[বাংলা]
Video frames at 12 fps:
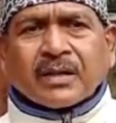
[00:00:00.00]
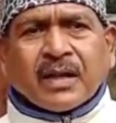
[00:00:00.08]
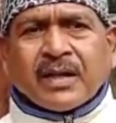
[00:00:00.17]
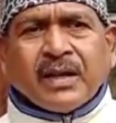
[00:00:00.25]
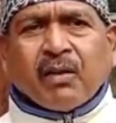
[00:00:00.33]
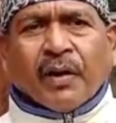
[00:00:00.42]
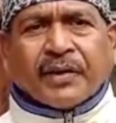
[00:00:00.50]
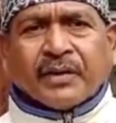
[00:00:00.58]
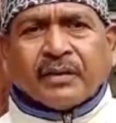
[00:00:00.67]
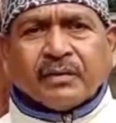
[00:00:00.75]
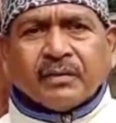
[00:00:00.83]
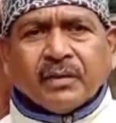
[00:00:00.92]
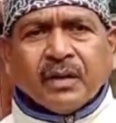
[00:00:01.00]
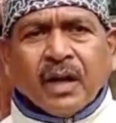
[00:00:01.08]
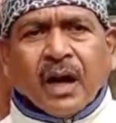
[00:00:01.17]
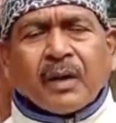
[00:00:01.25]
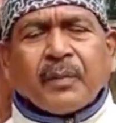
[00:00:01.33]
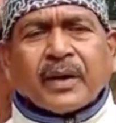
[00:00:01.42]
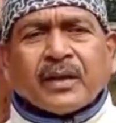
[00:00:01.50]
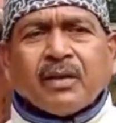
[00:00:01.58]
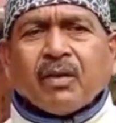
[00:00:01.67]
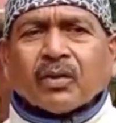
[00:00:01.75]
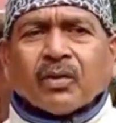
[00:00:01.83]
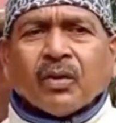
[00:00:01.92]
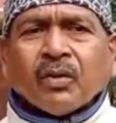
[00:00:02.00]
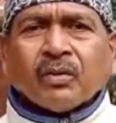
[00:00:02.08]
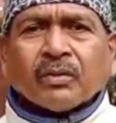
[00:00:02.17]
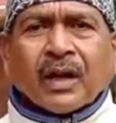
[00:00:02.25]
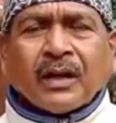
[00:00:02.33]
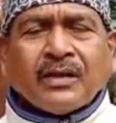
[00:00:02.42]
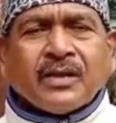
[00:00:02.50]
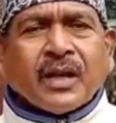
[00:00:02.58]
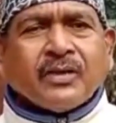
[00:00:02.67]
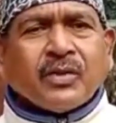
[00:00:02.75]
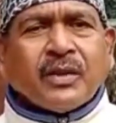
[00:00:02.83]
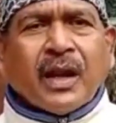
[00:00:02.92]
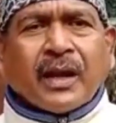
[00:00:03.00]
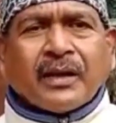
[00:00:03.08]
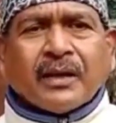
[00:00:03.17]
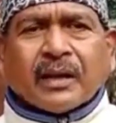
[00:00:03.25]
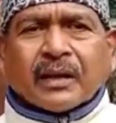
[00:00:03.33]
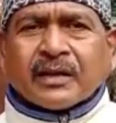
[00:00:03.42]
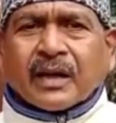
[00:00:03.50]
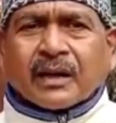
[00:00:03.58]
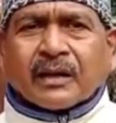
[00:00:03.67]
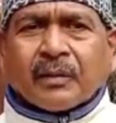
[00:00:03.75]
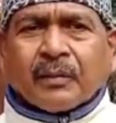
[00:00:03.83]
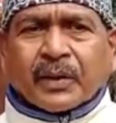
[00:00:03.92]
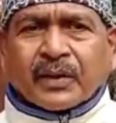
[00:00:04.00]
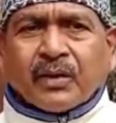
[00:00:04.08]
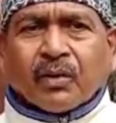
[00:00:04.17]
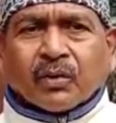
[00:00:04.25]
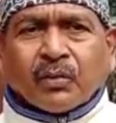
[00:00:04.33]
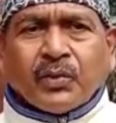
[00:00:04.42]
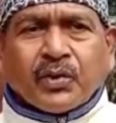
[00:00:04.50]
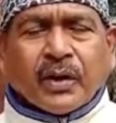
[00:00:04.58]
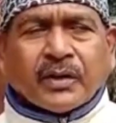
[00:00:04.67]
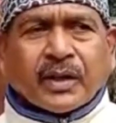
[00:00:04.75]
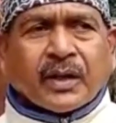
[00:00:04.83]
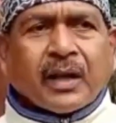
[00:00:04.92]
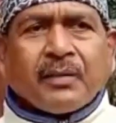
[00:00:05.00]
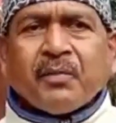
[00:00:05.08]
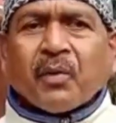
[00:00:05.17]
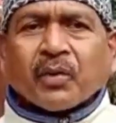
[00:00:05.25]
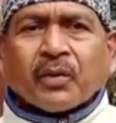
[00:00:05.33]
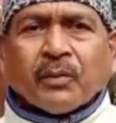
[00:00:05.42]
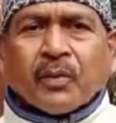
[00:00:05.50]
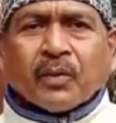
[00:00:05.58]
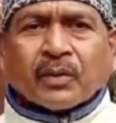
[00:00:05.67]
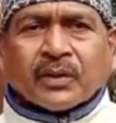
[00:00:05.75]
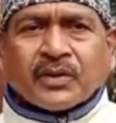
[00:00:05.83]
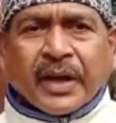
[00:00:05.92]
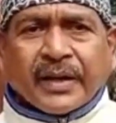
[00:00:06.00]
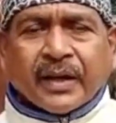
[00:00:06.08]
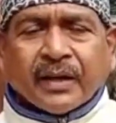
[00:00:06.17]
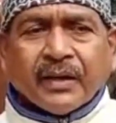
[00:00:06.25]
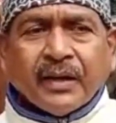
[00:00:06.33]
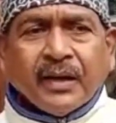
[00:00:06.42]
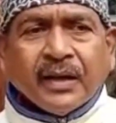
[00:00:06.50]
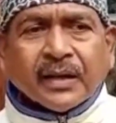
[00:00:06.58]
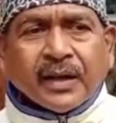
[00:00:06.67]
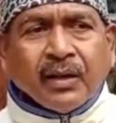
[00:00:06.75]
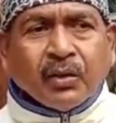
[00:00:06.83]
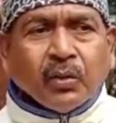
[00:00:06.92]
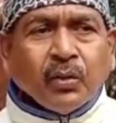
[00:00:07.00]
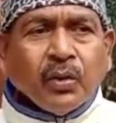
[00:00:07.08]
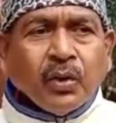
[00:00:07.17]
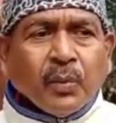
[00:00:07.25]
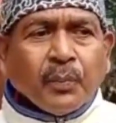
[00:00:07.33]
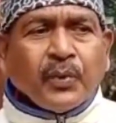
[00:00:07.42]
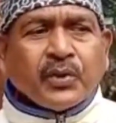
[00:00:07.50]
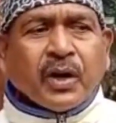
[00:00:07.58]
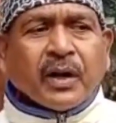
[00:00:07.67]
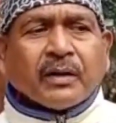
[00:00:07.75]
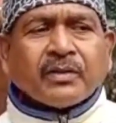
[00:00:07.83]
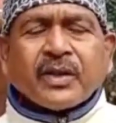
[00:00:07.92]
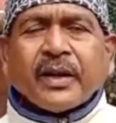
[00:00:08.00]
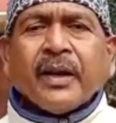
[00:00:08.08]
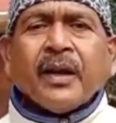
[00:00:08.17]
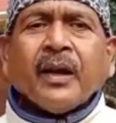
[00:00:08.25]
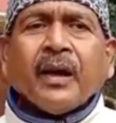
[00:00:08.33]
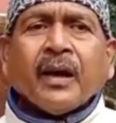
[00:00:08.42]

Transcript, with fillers: কাজটা ঠিক হয়নি আর ব্যক্তিগত তার ইচ্ছে যদি লাগিয়ে থাকে সেটা তার ব্যক্তিগত বিষয় সেখানে আমি মন্তব্য করতে চাই না কিন্তু বিষয়টা হচ্ছে